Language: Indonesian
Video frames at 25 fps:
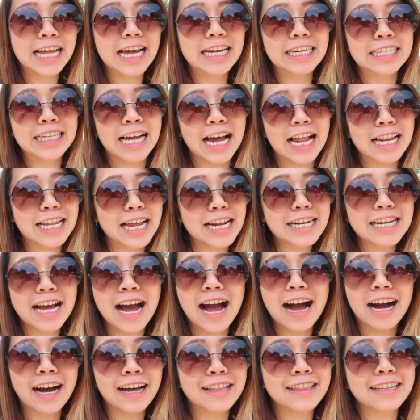dan kalian
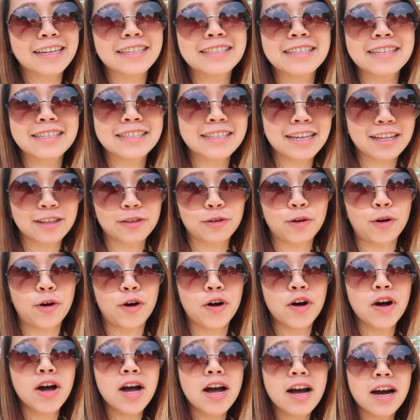nggak akan tersesat kok